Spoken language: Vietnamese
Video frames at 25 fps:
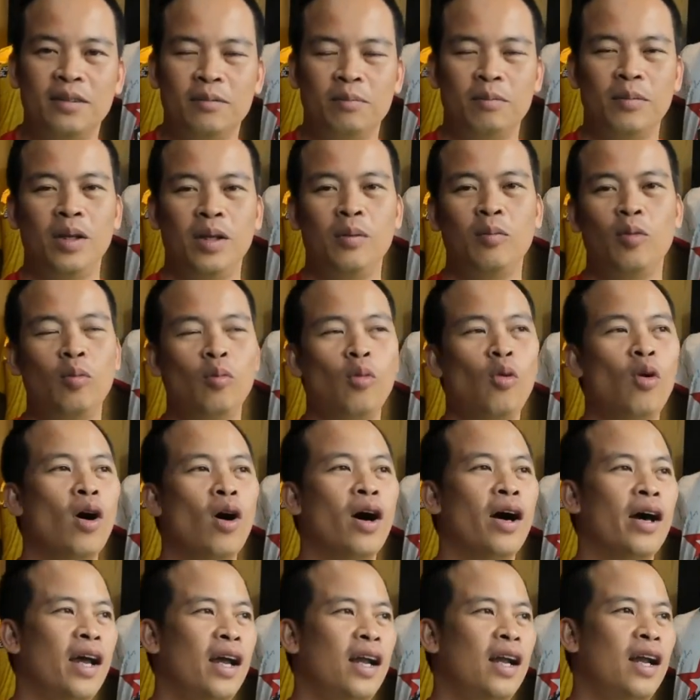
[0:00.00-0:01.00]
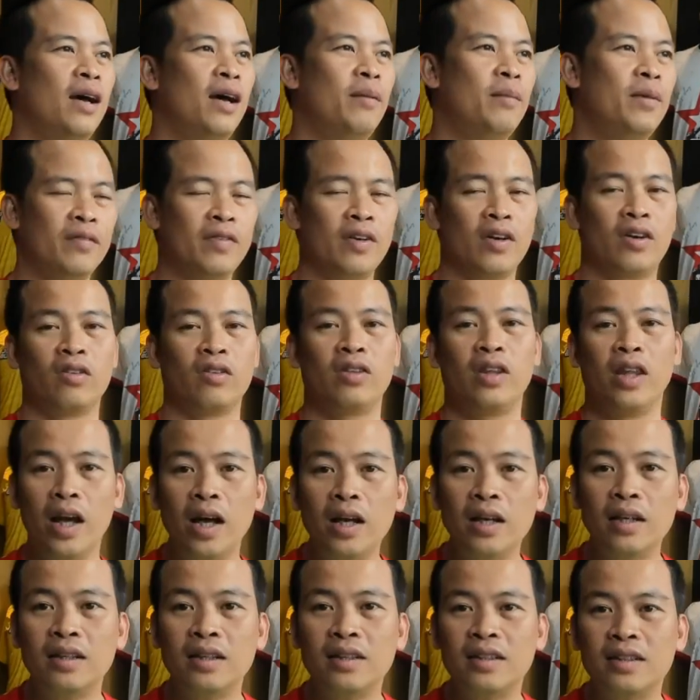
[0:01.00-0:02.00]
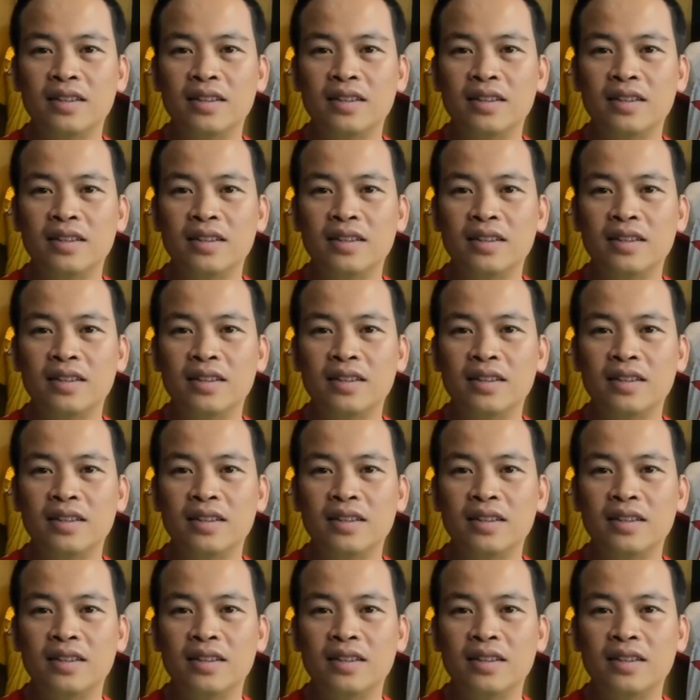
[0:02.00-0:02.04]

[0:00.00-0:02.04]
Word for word: mình muốn mua cái đấy là mình phải có tiền